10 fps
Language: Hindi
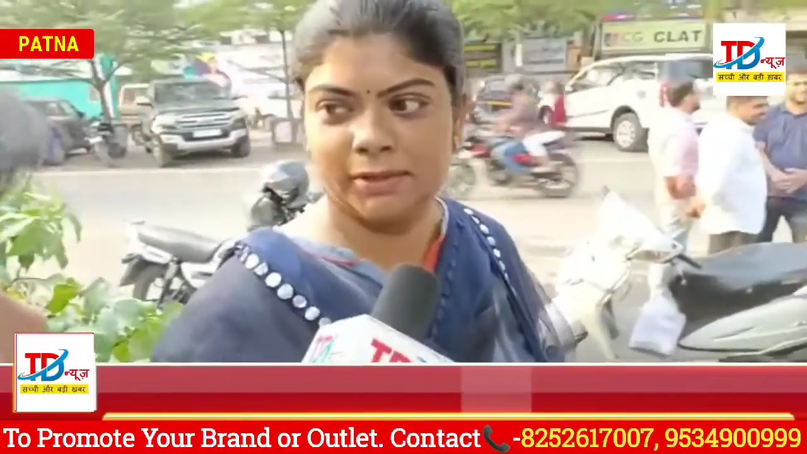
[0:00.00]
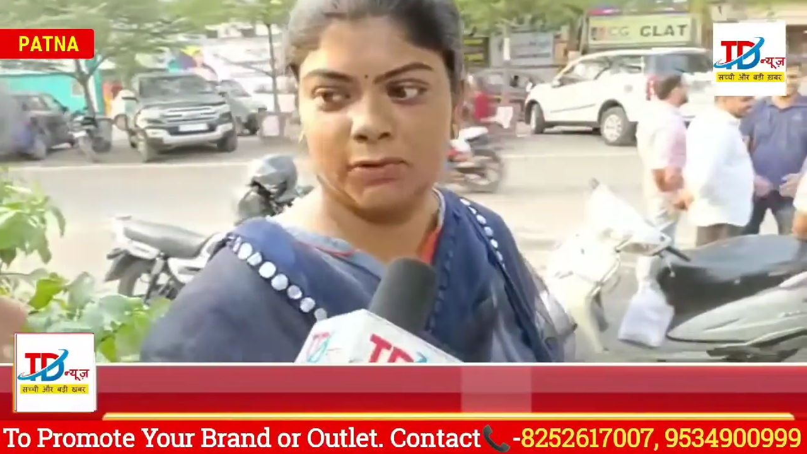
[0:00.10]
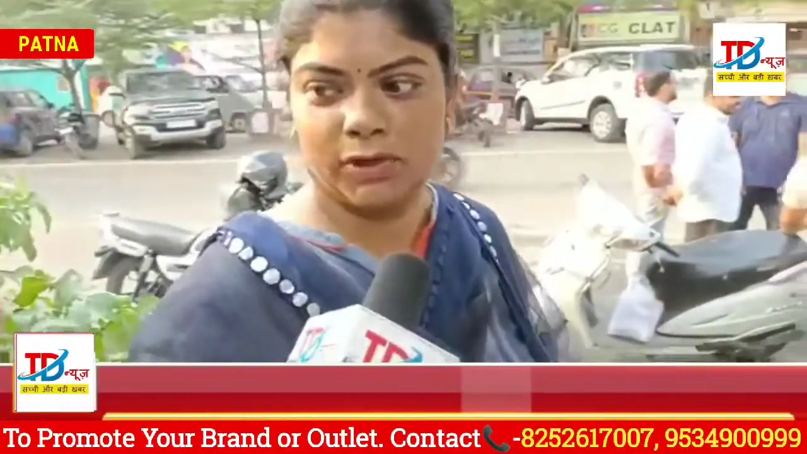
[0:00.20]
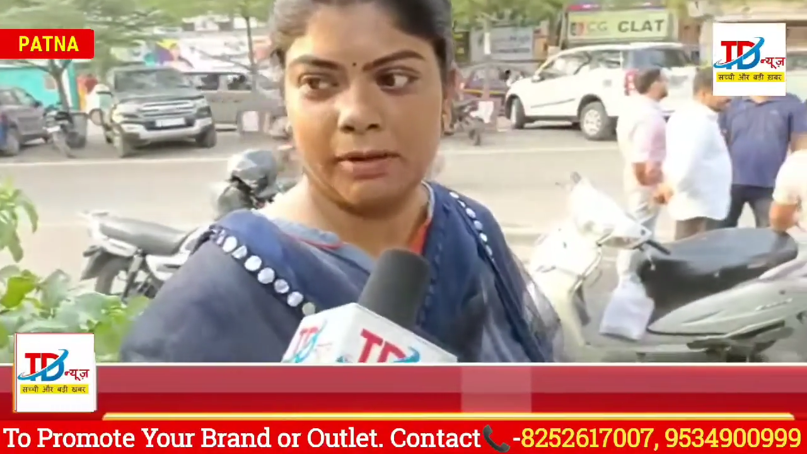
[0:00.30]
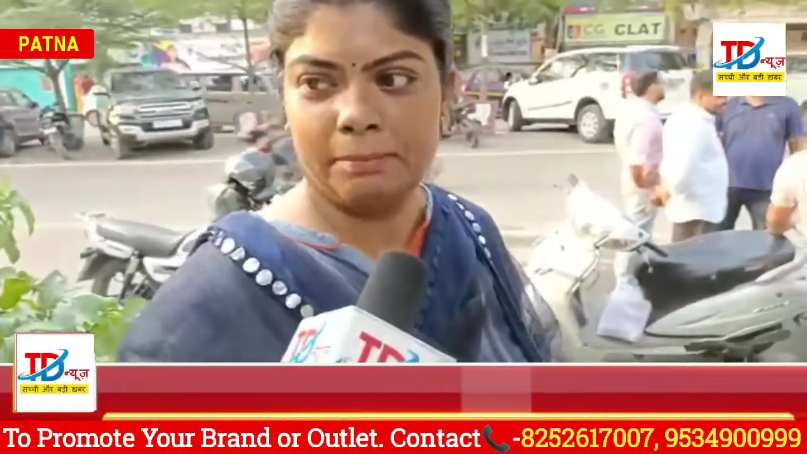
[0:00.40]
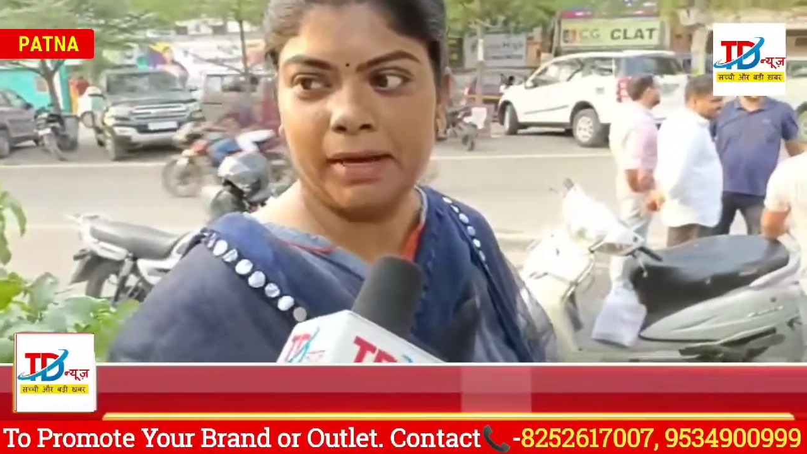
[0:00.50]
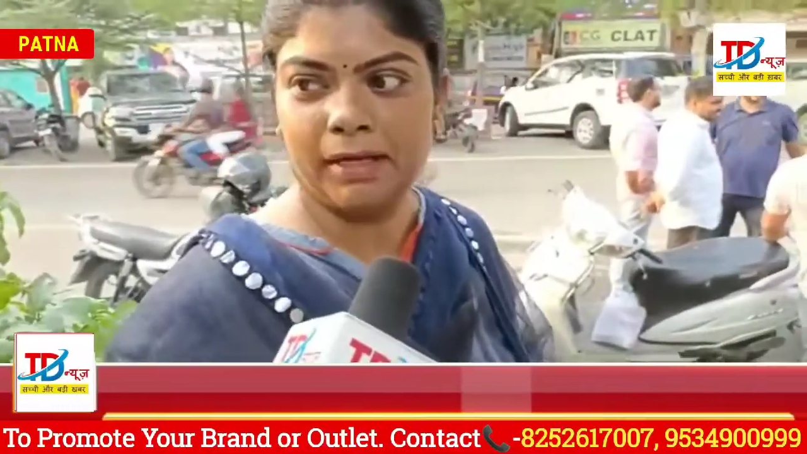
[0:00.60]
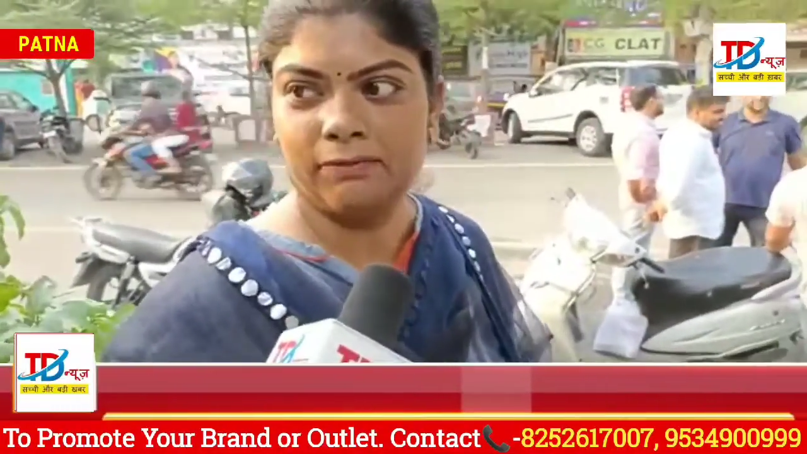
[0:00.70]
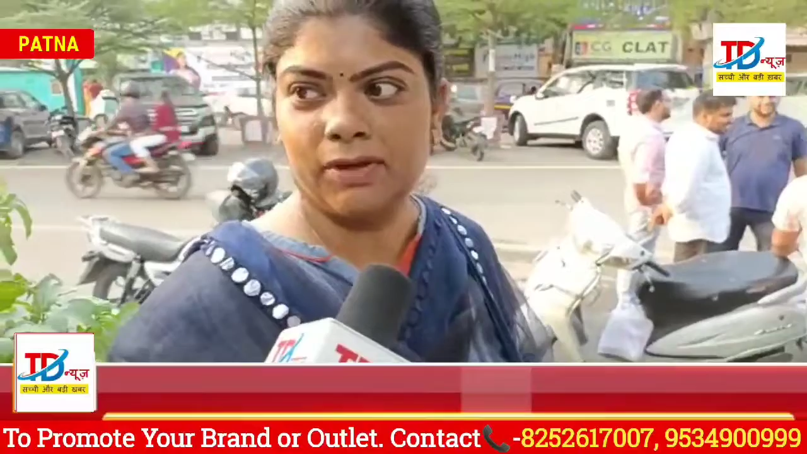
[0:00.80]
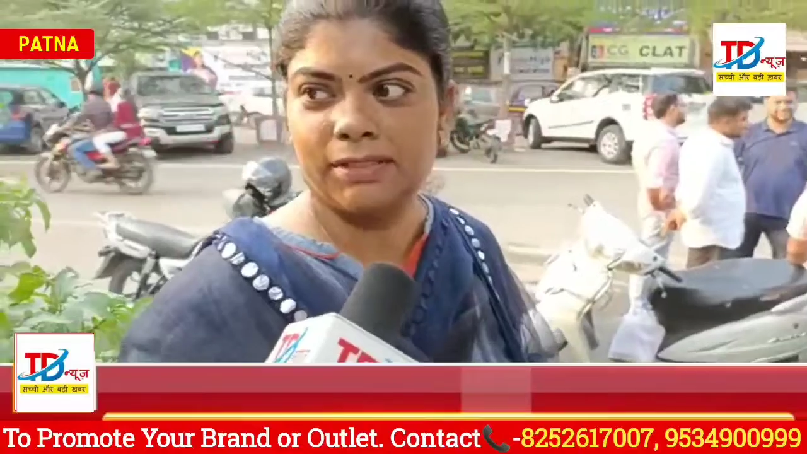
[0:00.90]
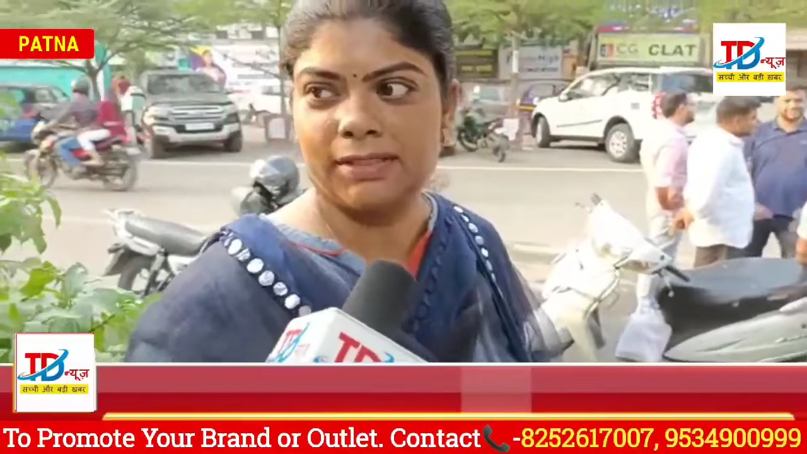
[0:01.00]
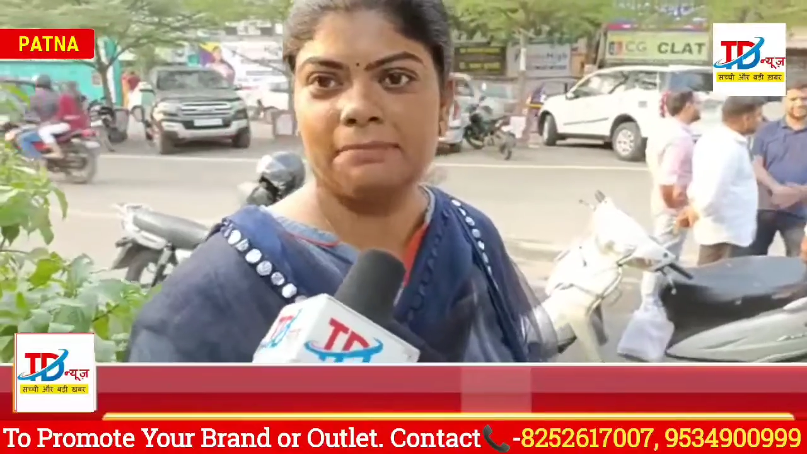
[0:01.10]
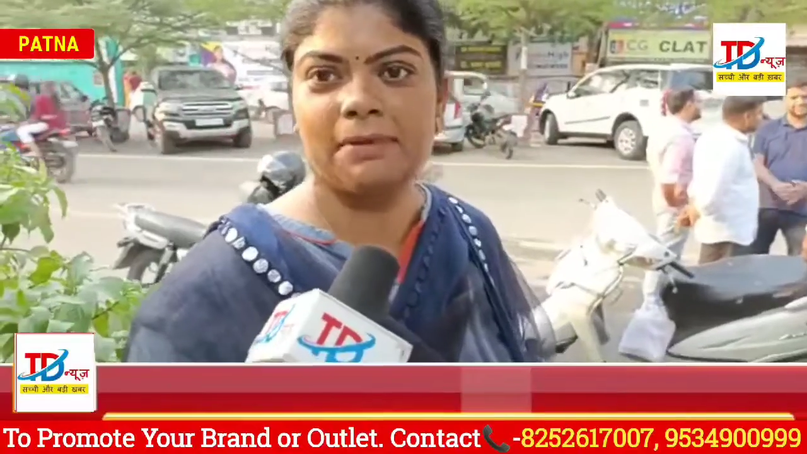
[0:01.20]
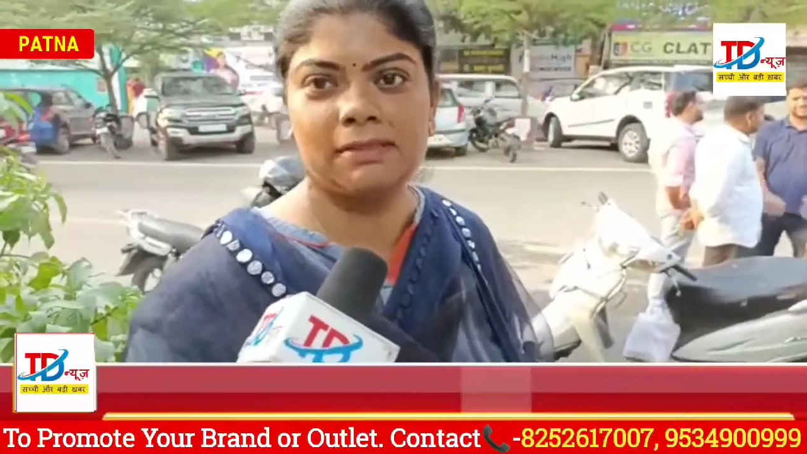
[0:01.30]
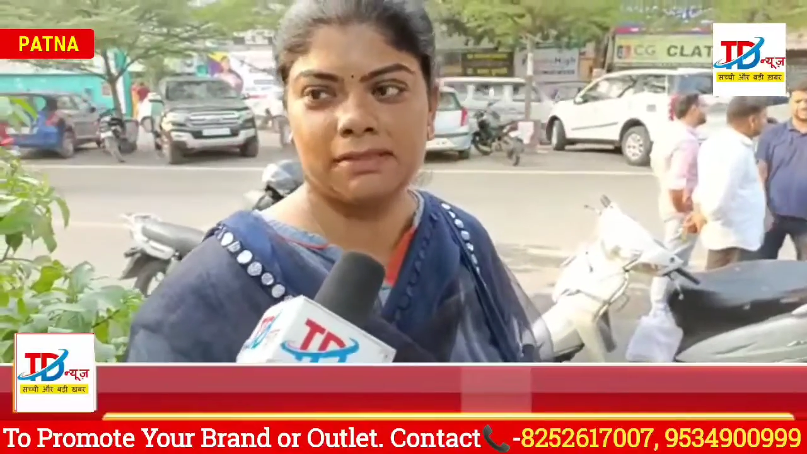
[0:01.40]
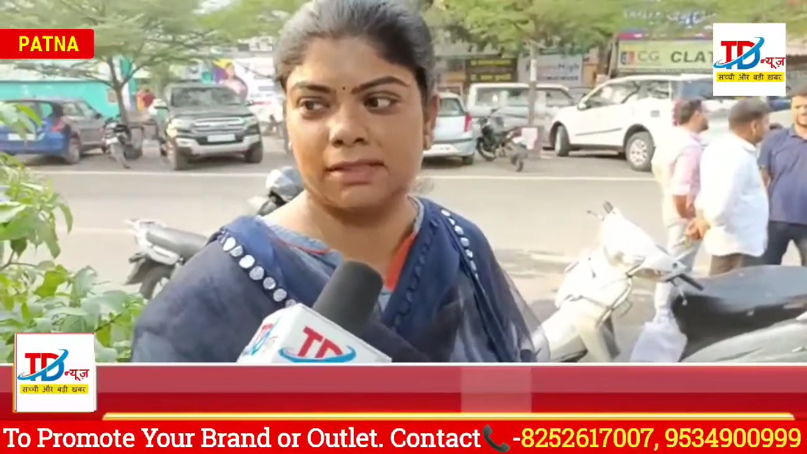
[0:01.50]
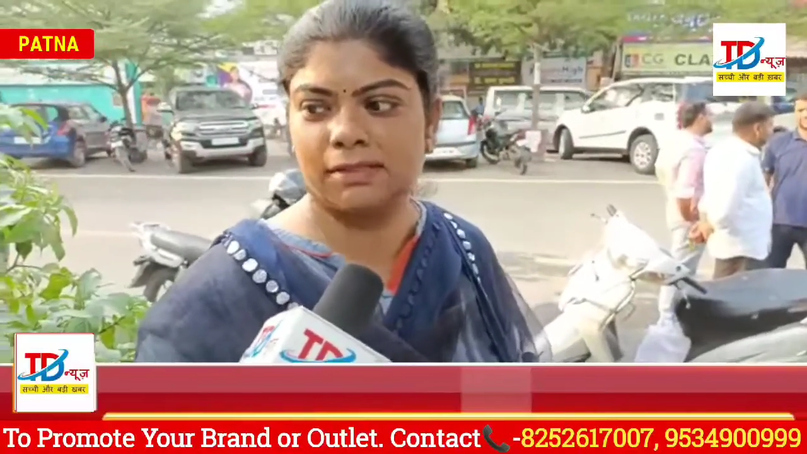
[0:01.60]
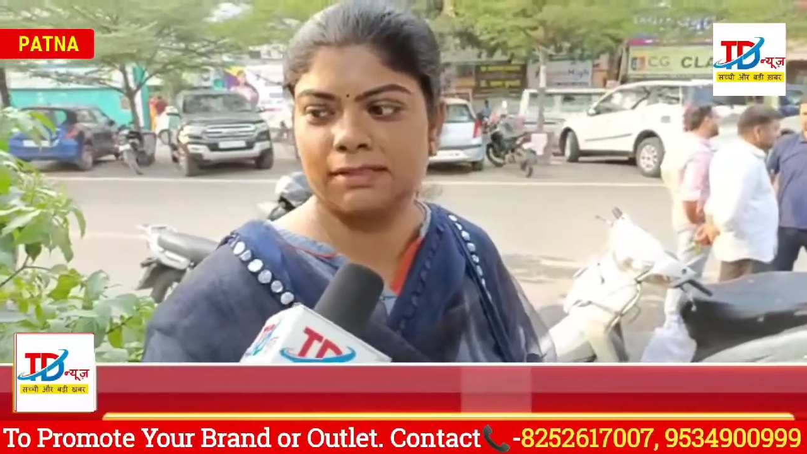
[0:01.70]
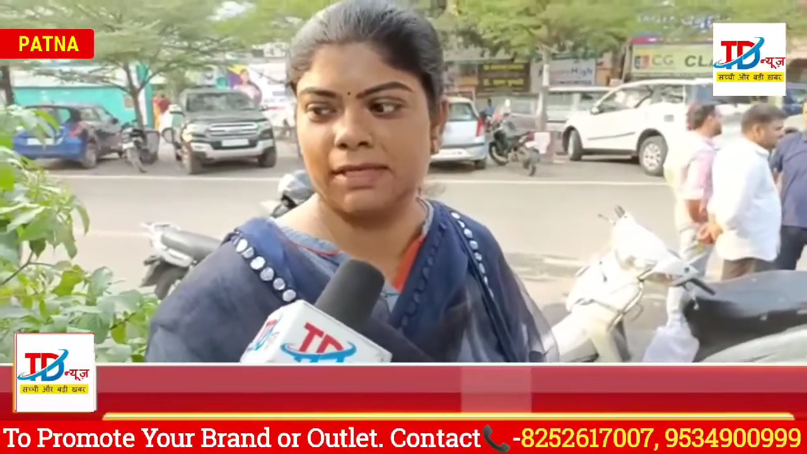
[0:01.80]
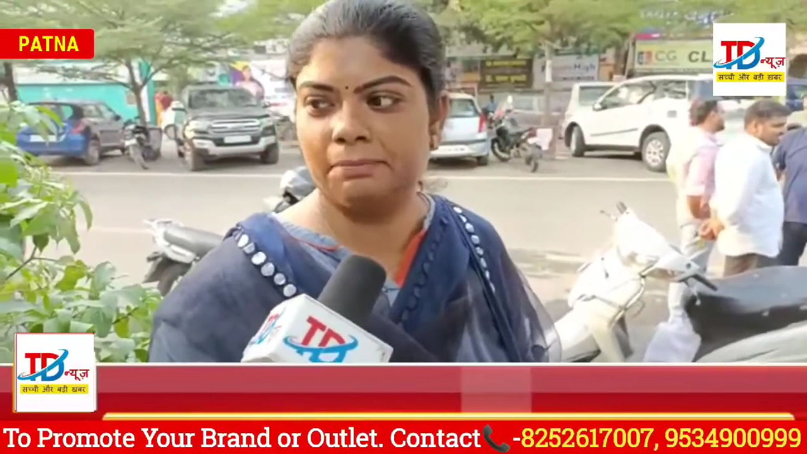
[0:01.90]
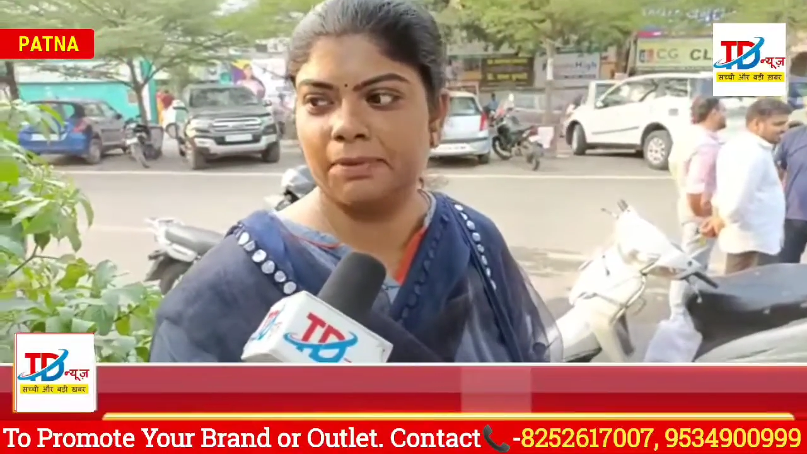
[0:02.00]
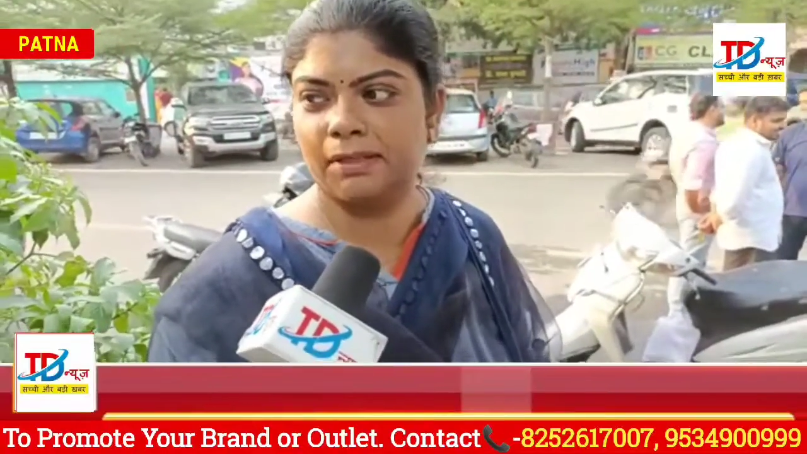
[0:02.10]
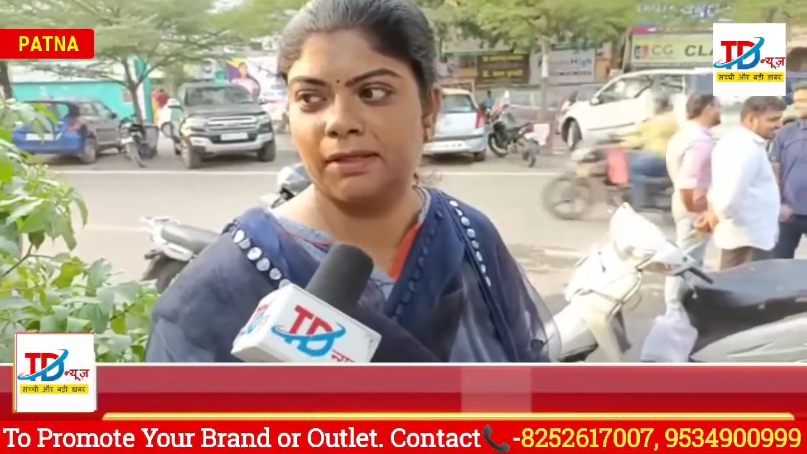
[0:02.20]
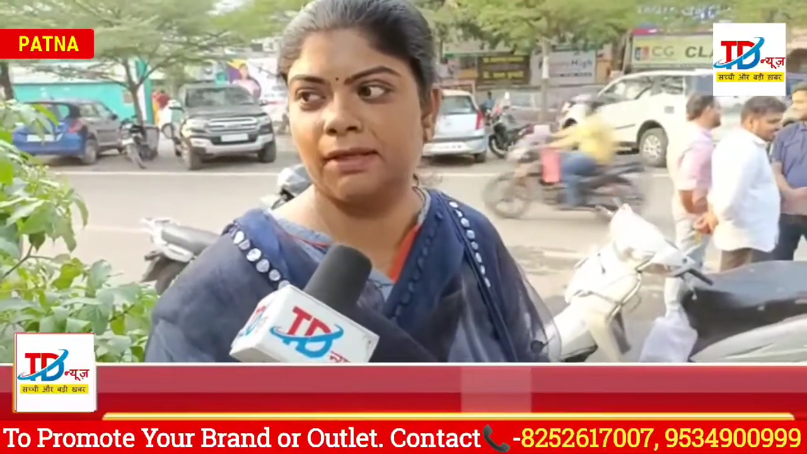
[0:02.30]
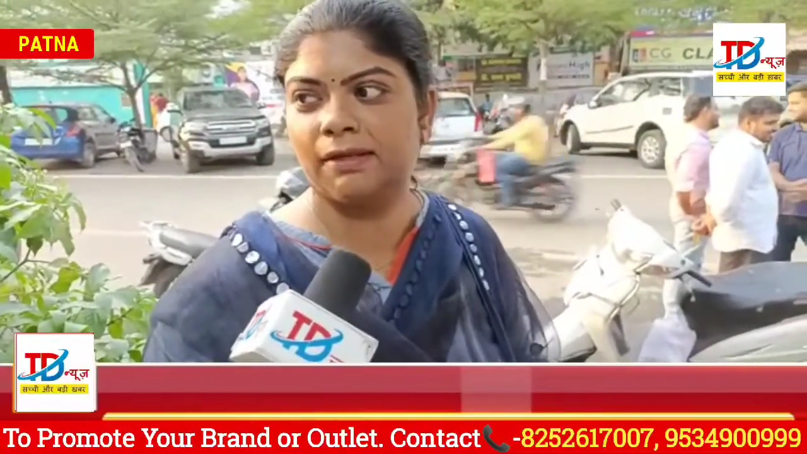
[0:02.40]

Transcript: थे ना तो यहाँ पान वाली चाय पिए थे जनरल चाय पी थी